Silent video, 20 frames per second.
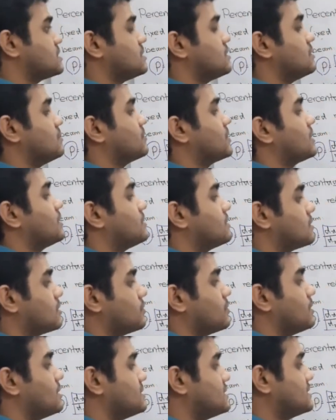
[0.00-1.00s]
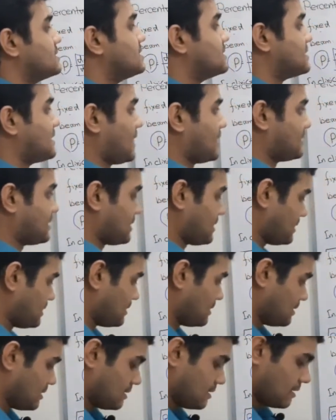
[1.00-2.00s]
যে মানে এটাকে বলে যে স্ক্যাটারিং
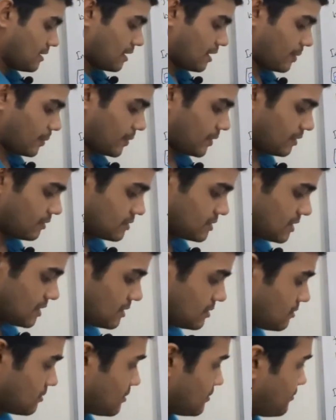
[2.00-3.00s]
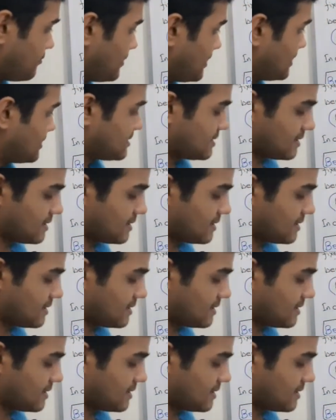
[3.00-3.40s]
আপনার হচ্ছে এজন্য ফিল্ড